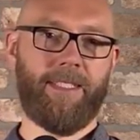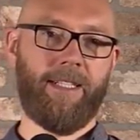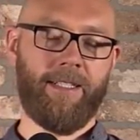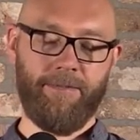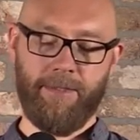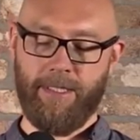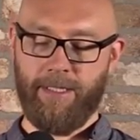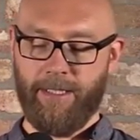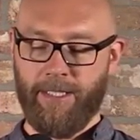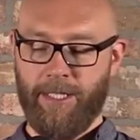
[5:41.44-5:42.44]
Ja?
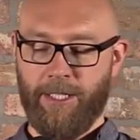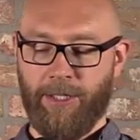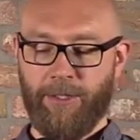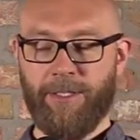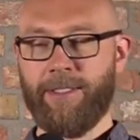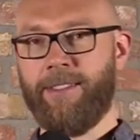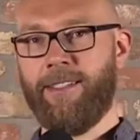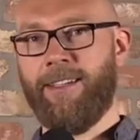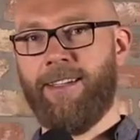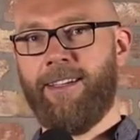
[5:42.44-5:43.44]

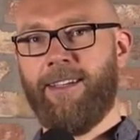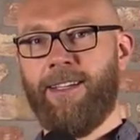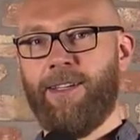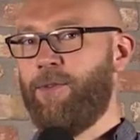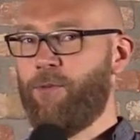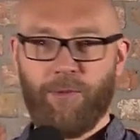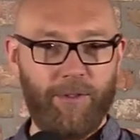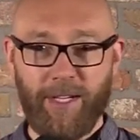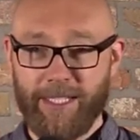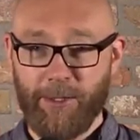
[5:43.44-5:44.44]
Und
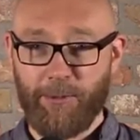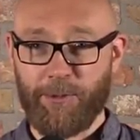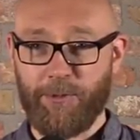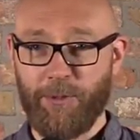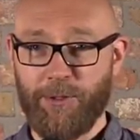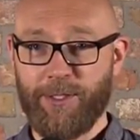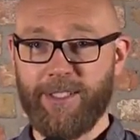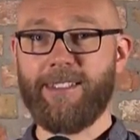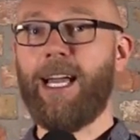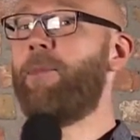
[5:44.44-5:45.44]
ich weiß nicht, ob du es
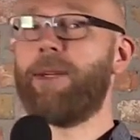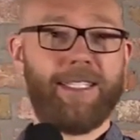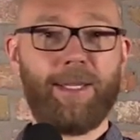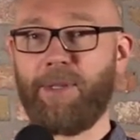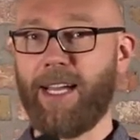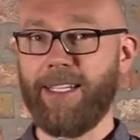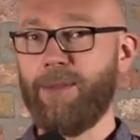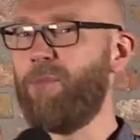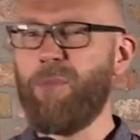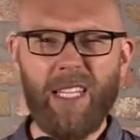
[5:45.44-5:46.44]
wusstest, aber es gibt
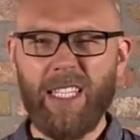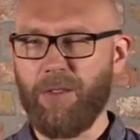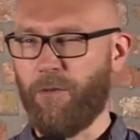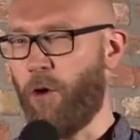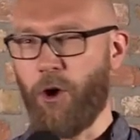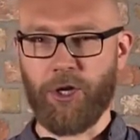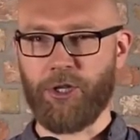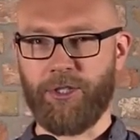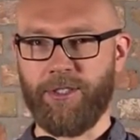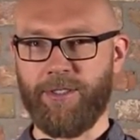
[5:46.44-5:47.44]
keine
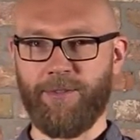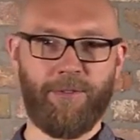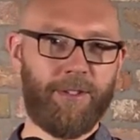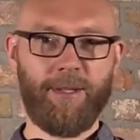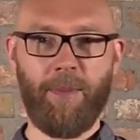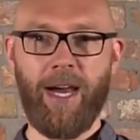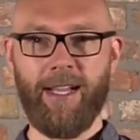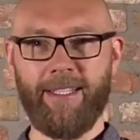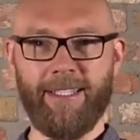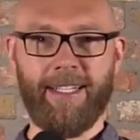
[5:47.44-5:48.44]
Mini-Version von dem
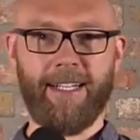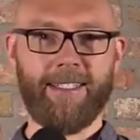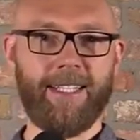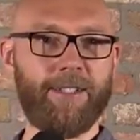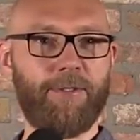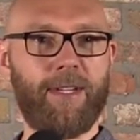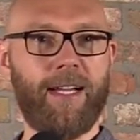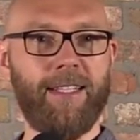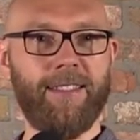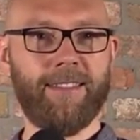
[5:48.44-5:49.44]
Heiligen Geist, also
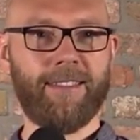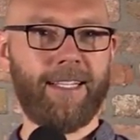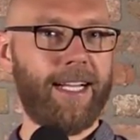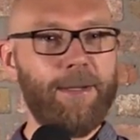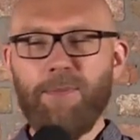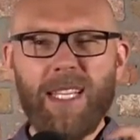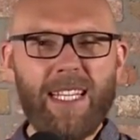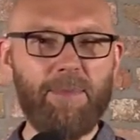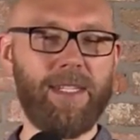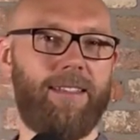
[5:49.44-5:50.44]
keine, keine
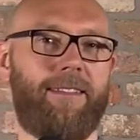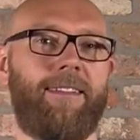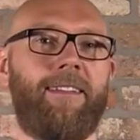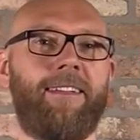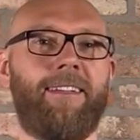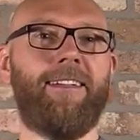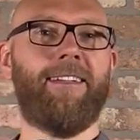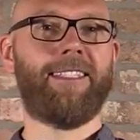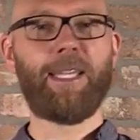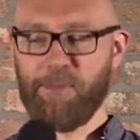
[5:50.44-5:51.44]
Minimis.
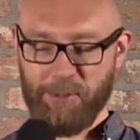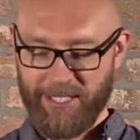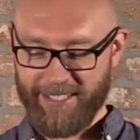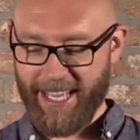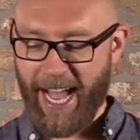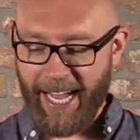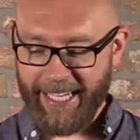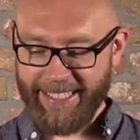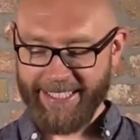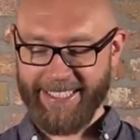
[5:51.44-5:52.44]
Es gibt nur diesen
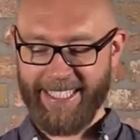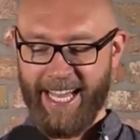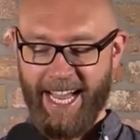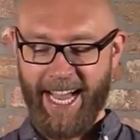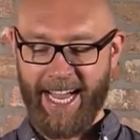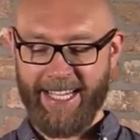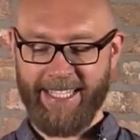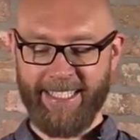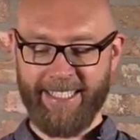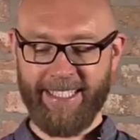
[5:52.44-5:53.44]
einen
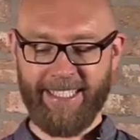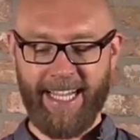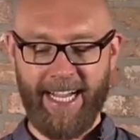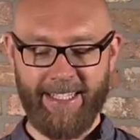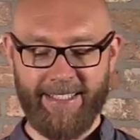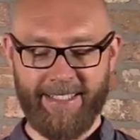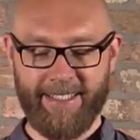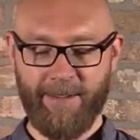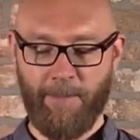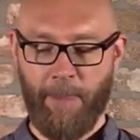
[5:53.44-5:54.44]
Heiligen
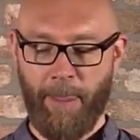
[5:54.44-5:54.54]
Geist.